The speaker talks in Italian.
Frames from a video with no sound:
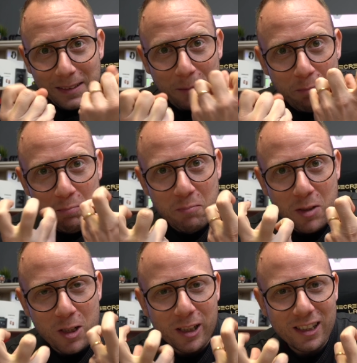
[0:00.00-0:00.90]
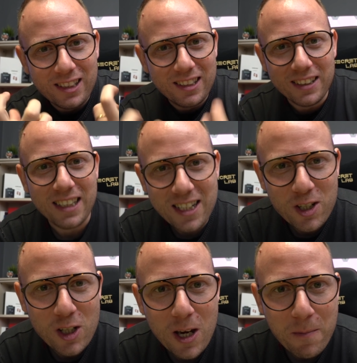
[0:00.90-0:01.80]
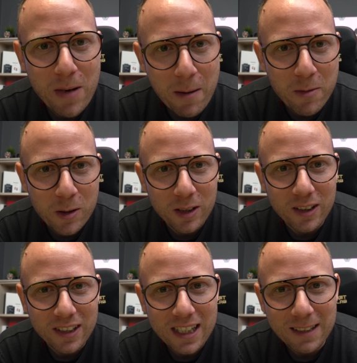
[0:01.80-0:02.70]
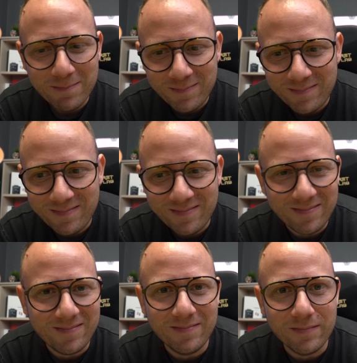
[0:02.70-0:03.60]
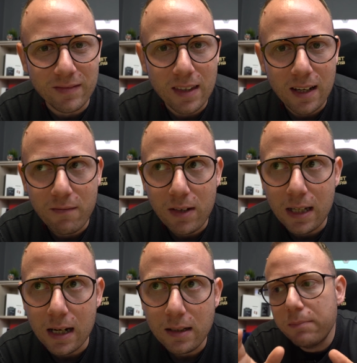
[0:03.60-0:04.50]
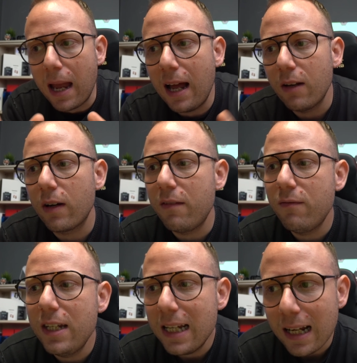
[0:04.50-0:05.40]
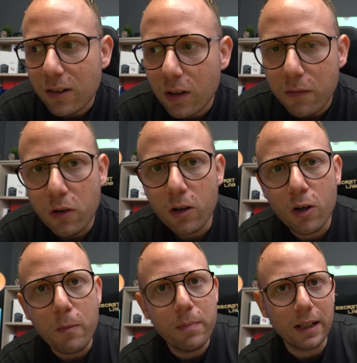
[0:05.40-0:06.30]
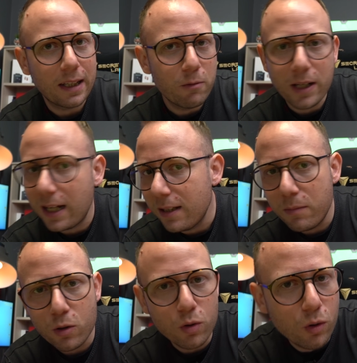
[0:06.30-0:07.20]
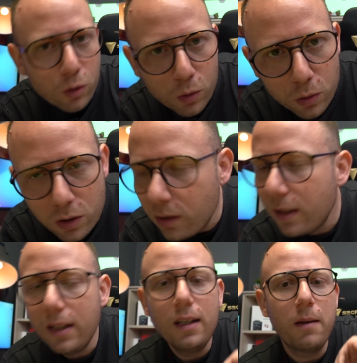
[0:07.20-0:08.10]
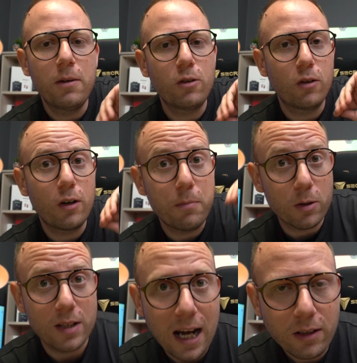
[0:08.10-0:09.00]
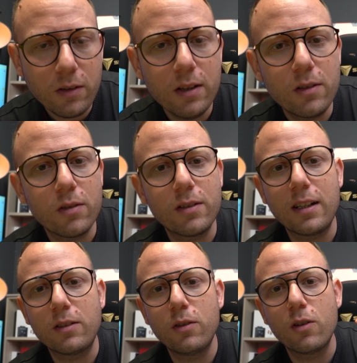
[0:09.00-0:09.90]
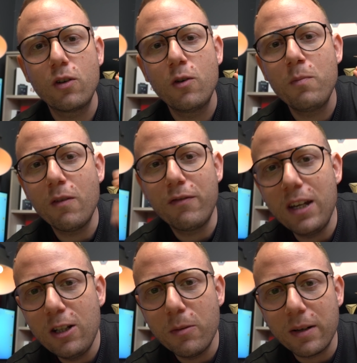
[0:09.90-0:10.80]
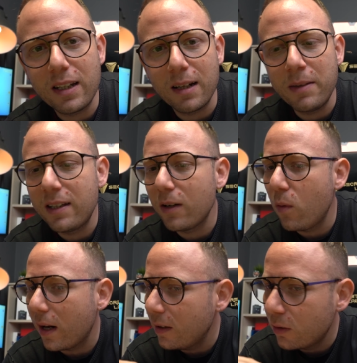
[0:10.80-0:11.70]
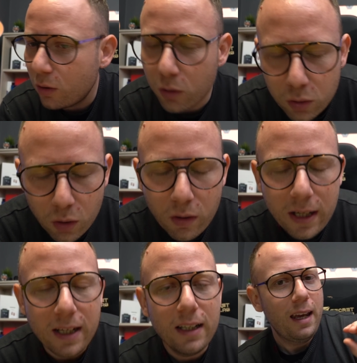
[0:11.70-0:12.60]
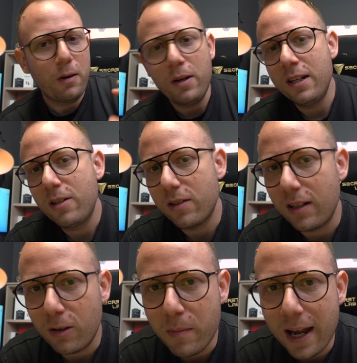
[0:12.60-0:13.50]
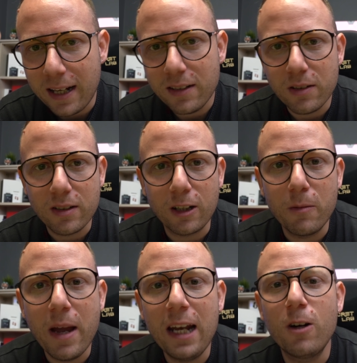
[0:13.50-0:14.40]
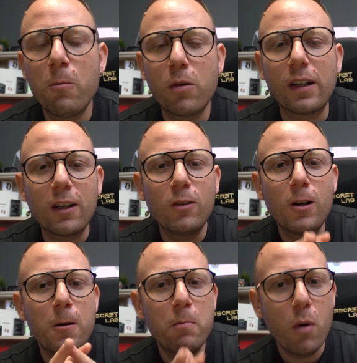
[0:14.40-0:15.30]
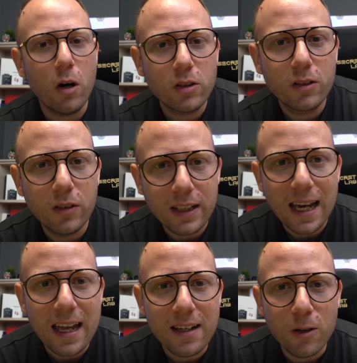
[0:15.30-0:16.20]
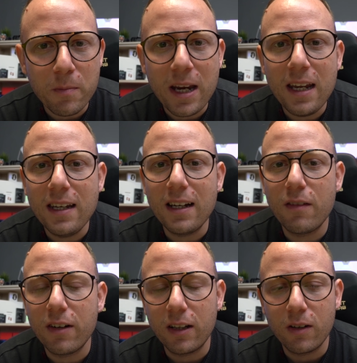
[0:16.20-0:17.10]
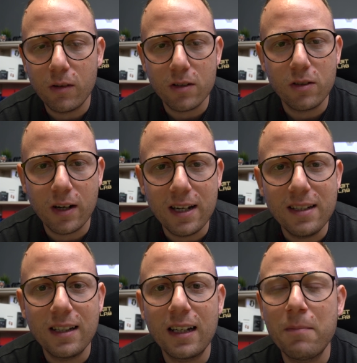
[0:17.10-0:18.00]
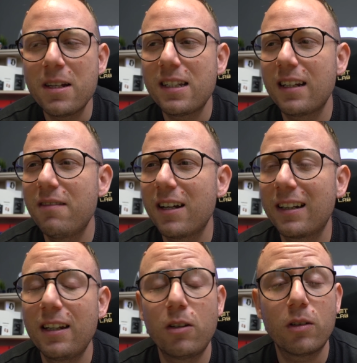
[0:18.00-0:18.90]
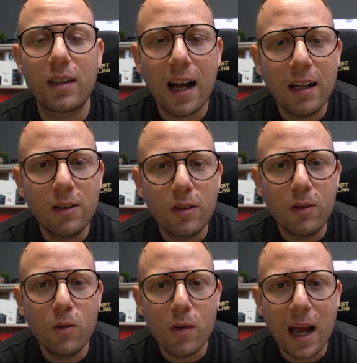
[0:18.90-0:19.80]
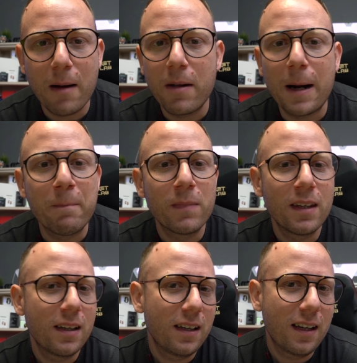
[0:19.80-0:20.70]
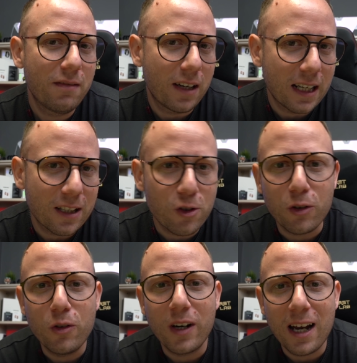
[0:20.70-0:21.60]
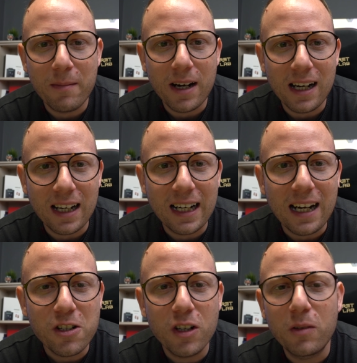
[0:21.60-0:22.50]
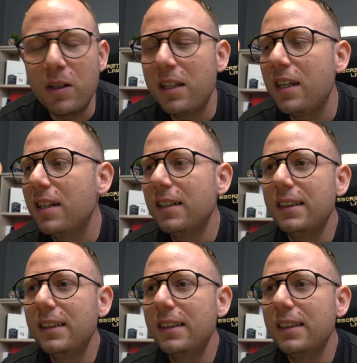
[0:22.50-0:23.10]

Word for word: molto di scimmia, molto di... Mm, Nvidia? Beh, allora, Nvidia lato lavoro no, perché il weekend me lo sono goduto, mi sono riposato e sono stato con mio figlio praticamente 48 ore e quindi sono stato bene, sono stato bene, l'ho portato nel bosco ieri, domenica, ho fatto anche una storia Instagram, si è divertito tanto, lui ama fare il cacciatore, ama la caccia e quindi